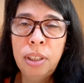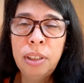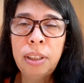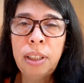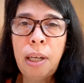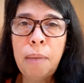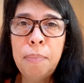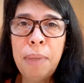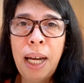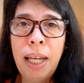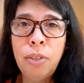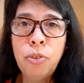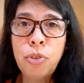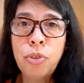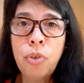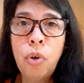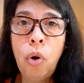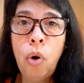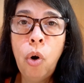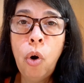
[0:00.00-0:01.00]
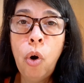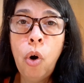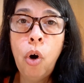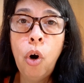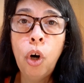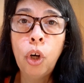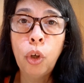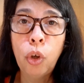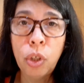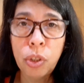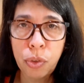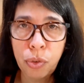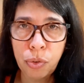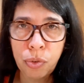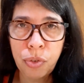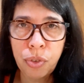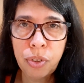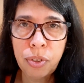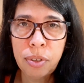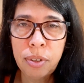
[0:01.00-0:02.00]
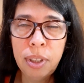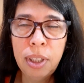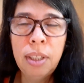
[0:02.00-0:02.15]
Trabalhos horrorosos.